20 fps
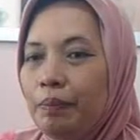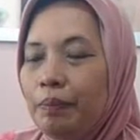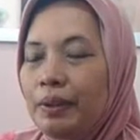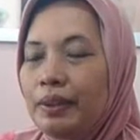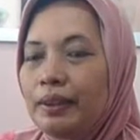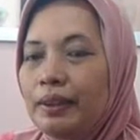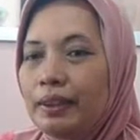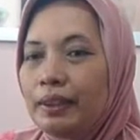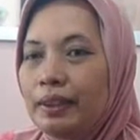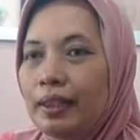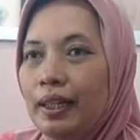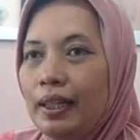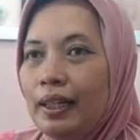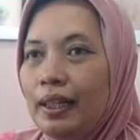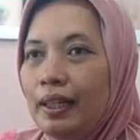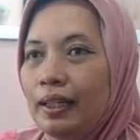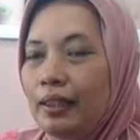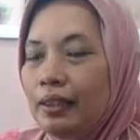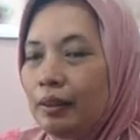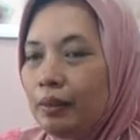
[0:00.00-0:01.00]

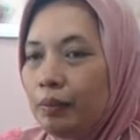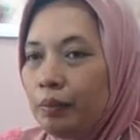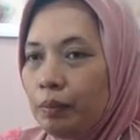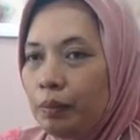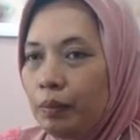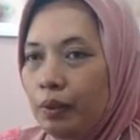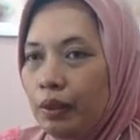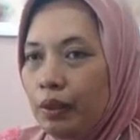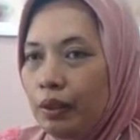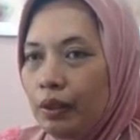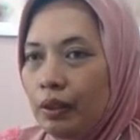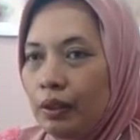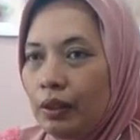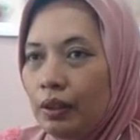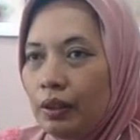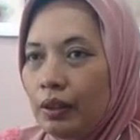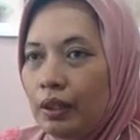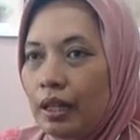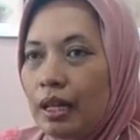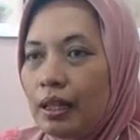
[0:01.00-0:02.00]
Pencegahan e,
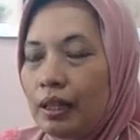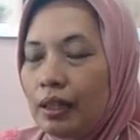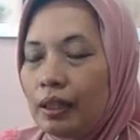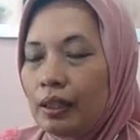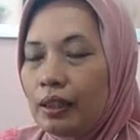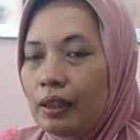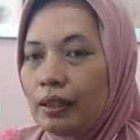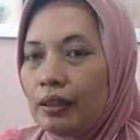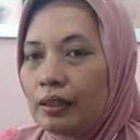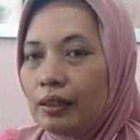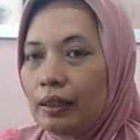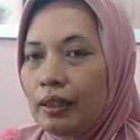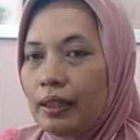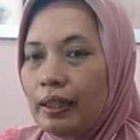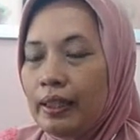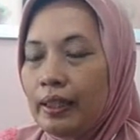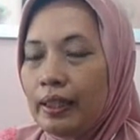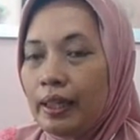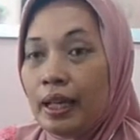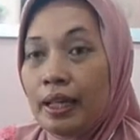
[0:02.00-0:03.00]
kanker
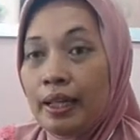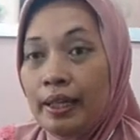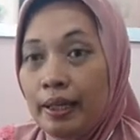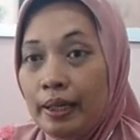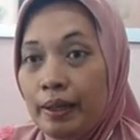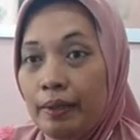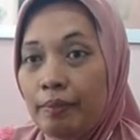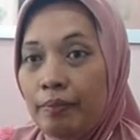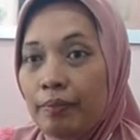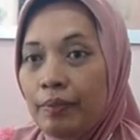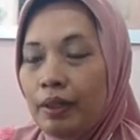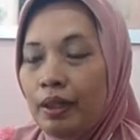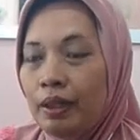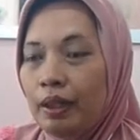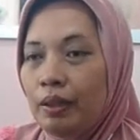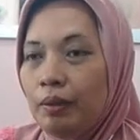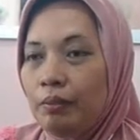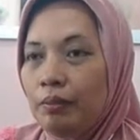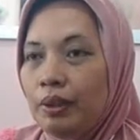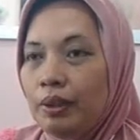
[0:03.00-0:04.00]
e, rahim
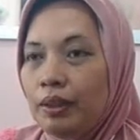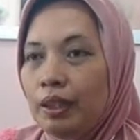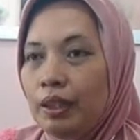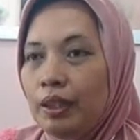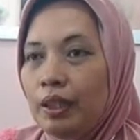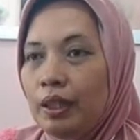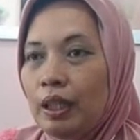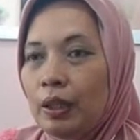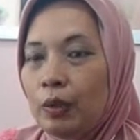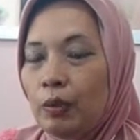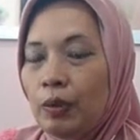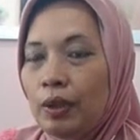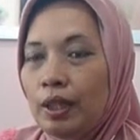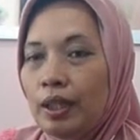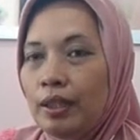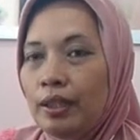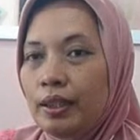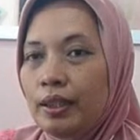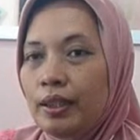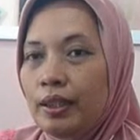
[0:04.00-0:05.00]
bisa
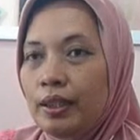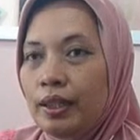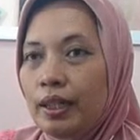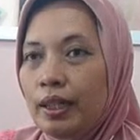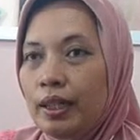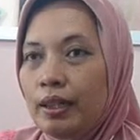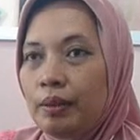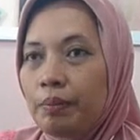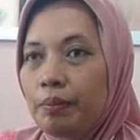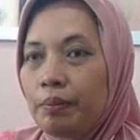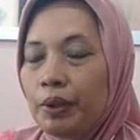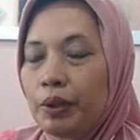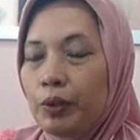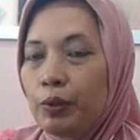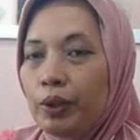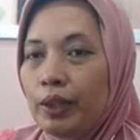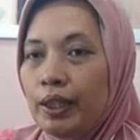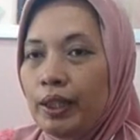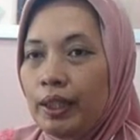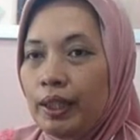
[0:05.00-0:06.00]
dilakukan dengan
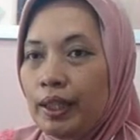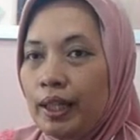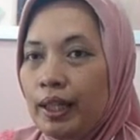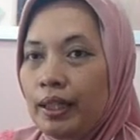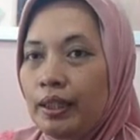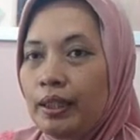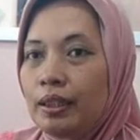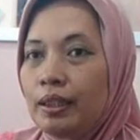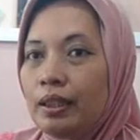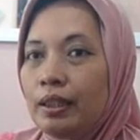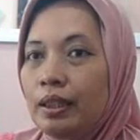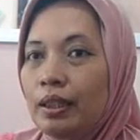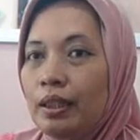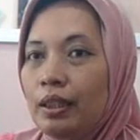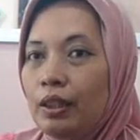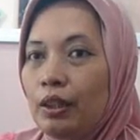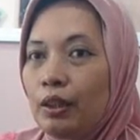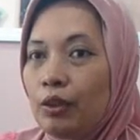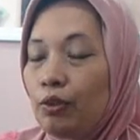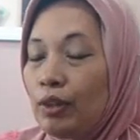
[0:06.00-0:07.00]
penyuntikan e,
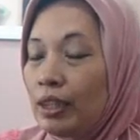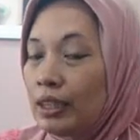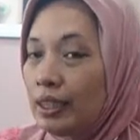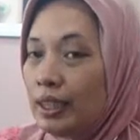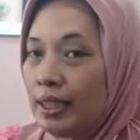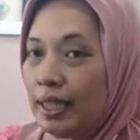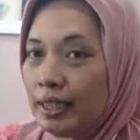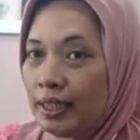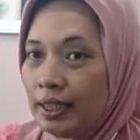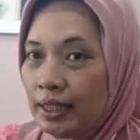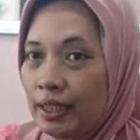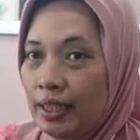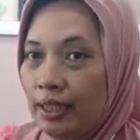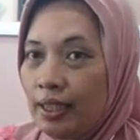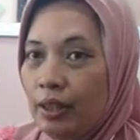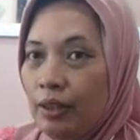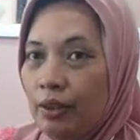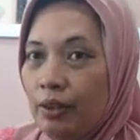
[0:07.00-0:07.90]
vaksinasi